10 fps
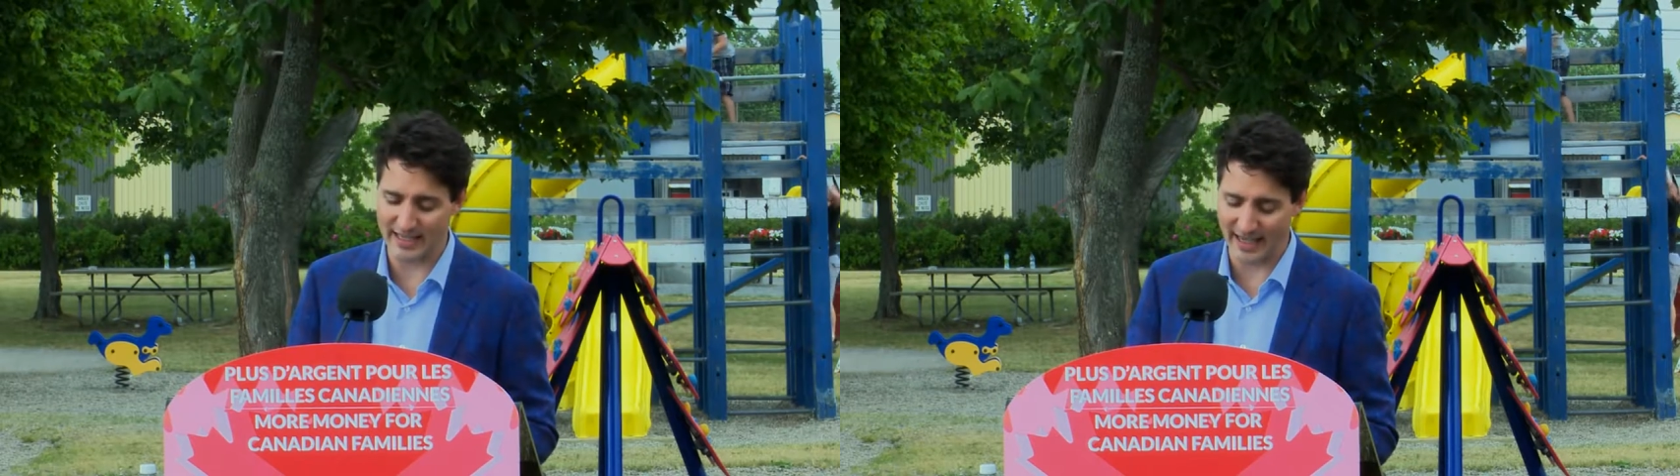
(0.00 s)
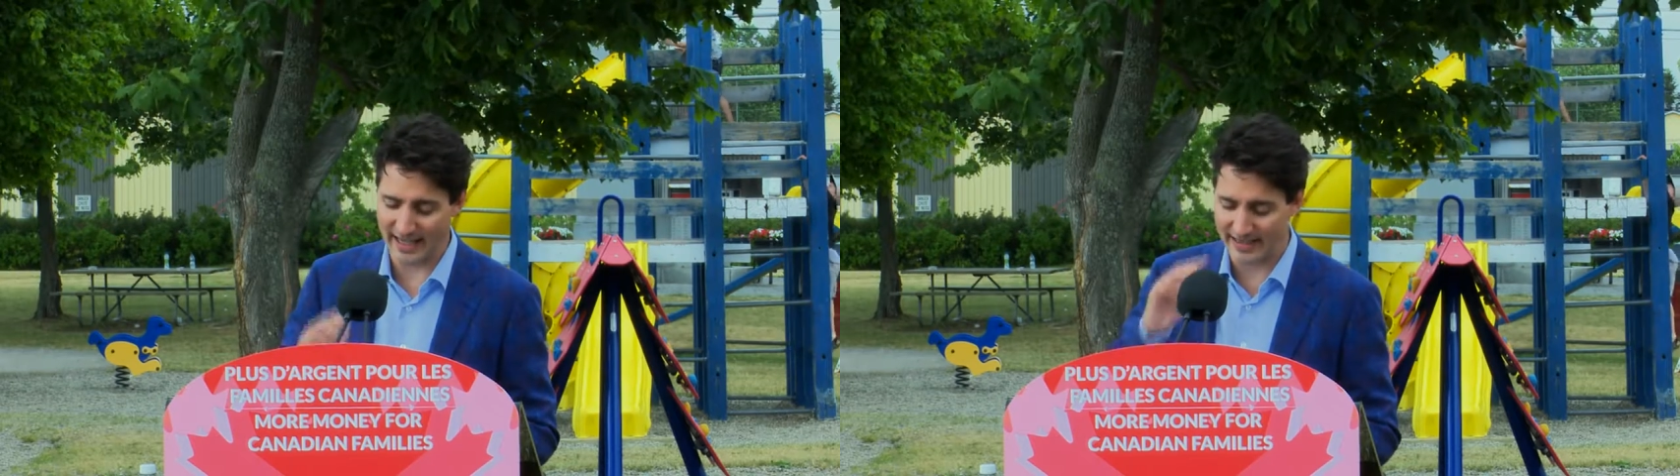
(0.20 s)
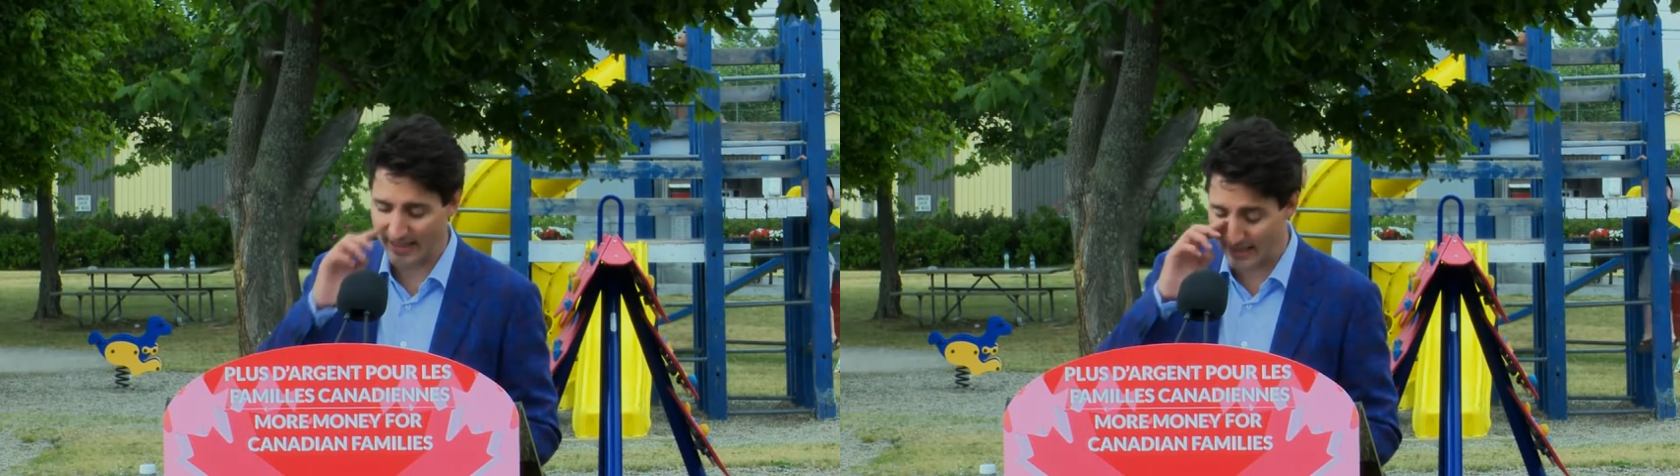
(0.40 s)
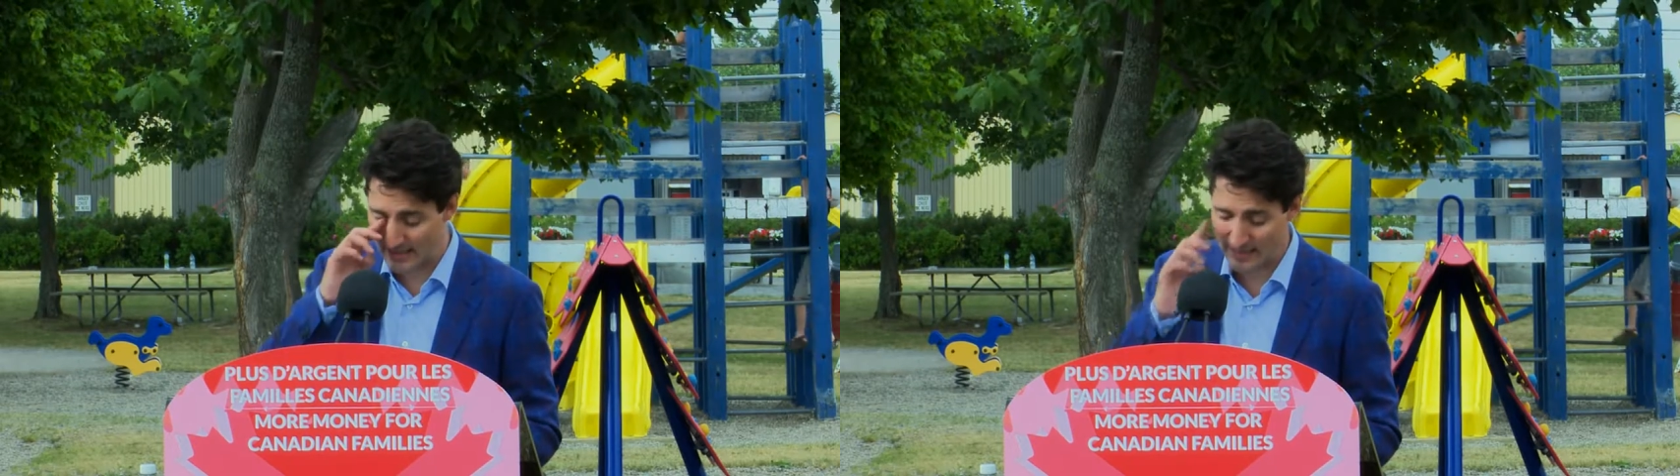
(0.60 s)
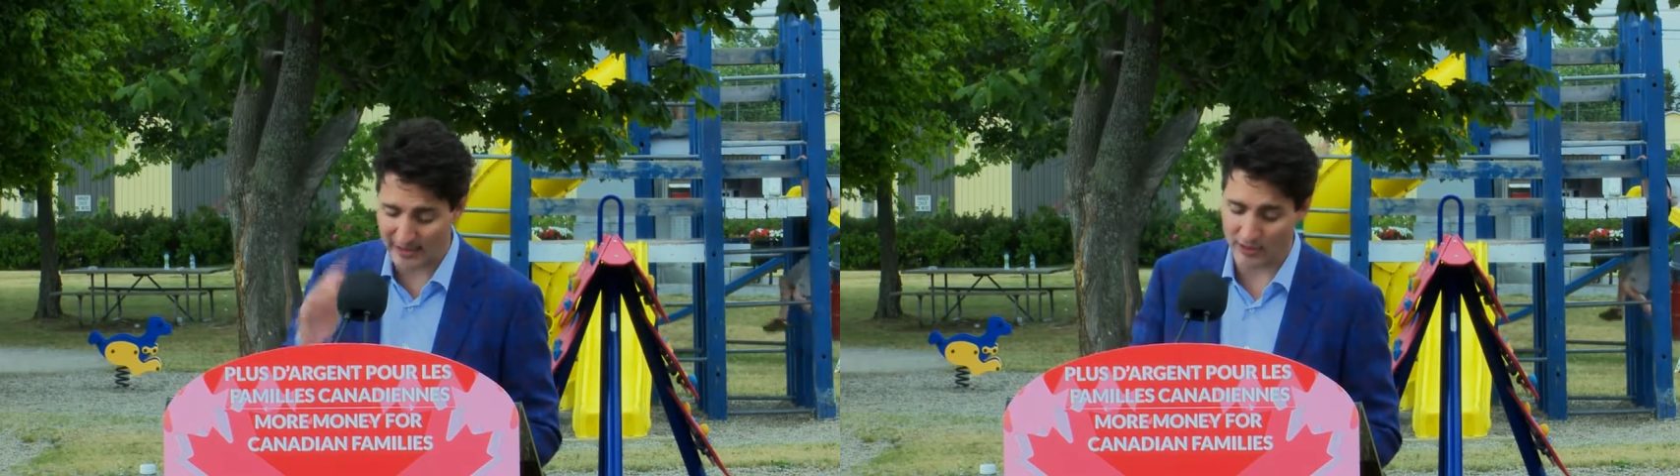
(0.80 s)

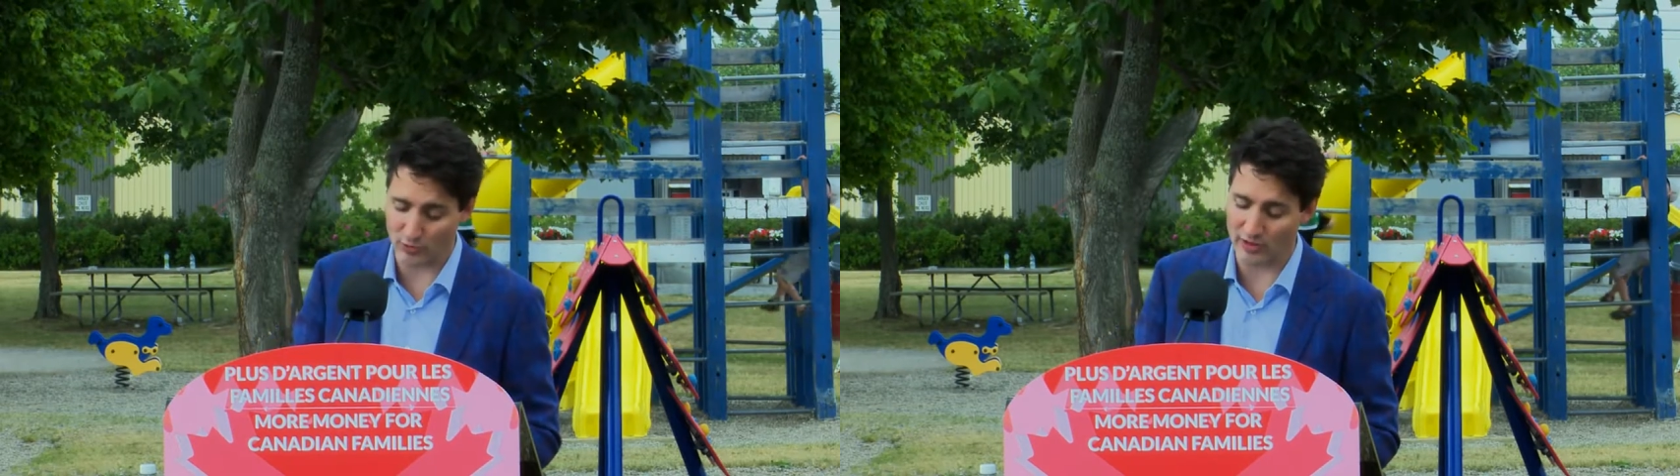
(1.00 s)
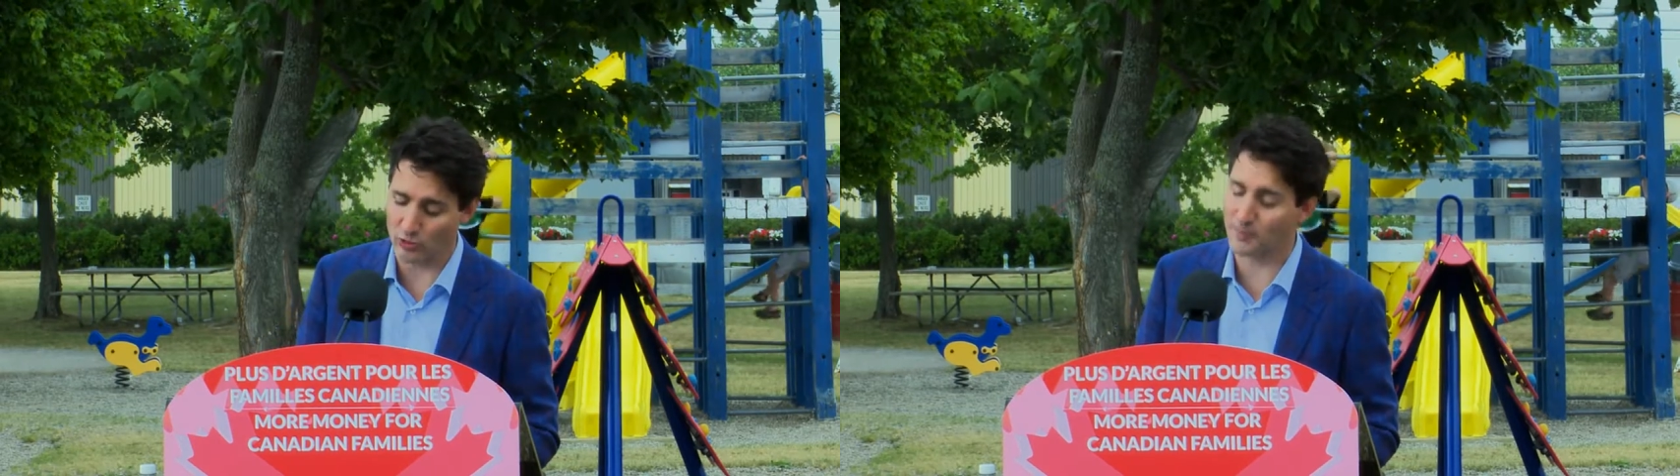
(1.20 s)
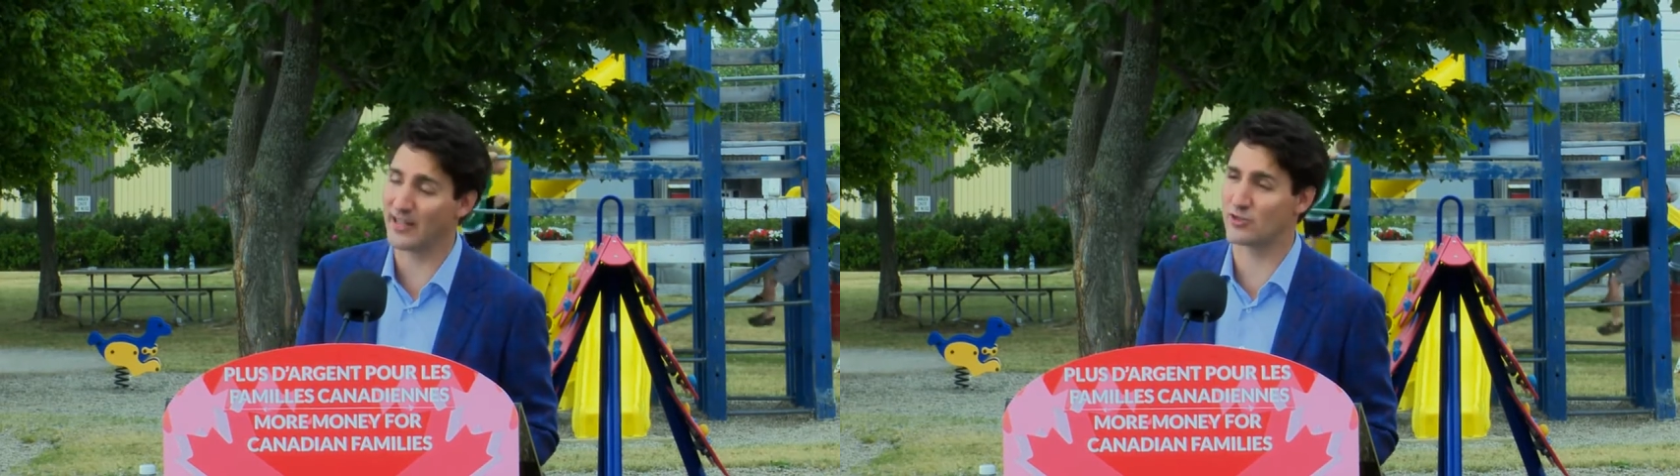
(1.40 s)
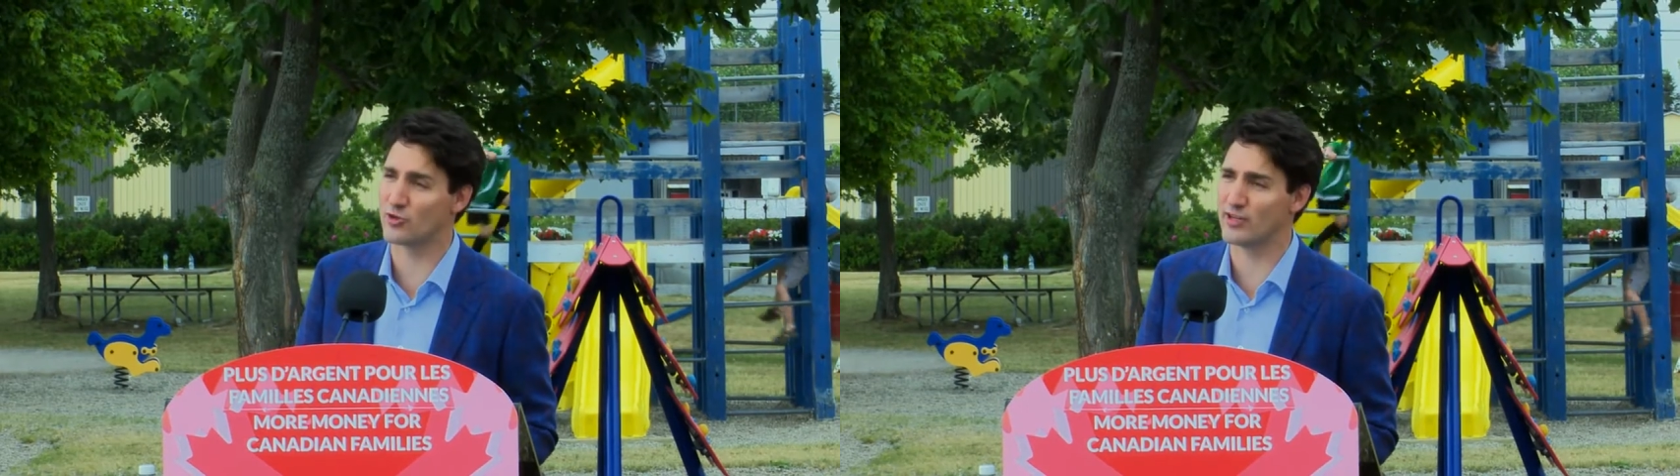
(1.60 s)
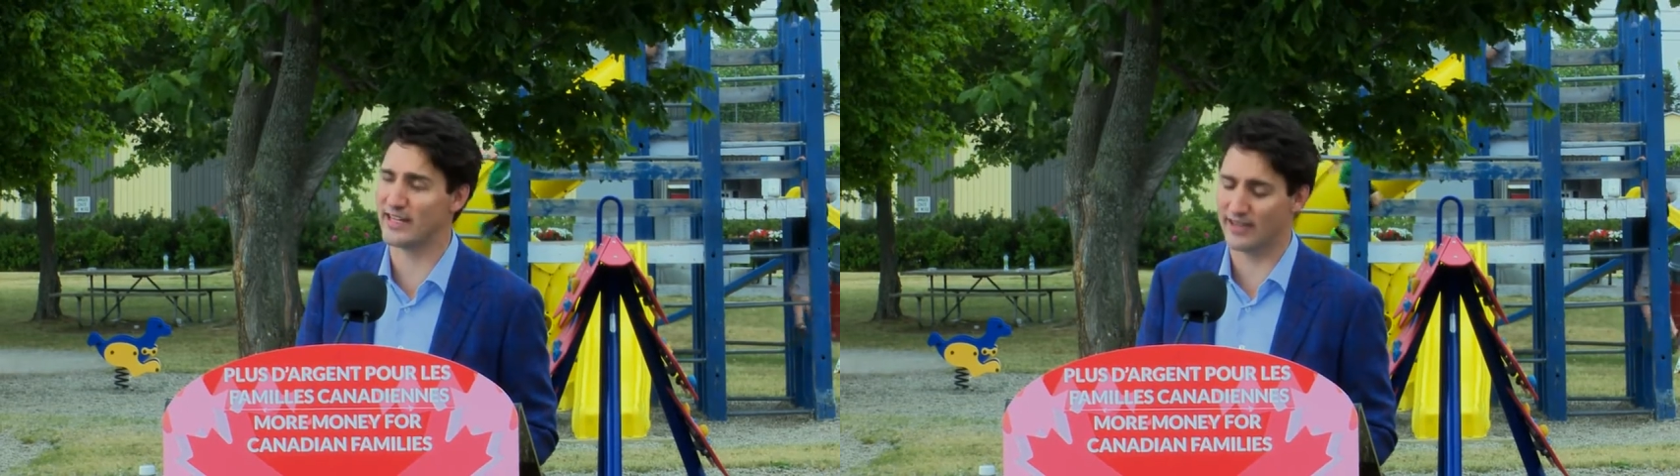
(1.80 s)
caractérisent cet endroit tout
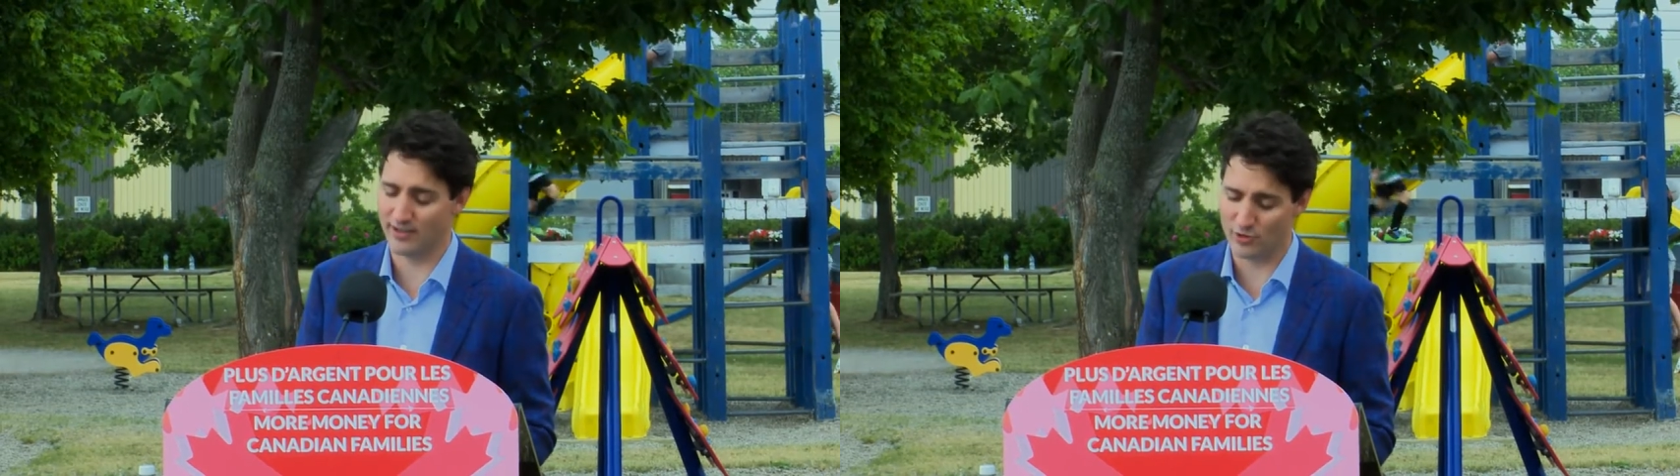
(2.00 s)
particulier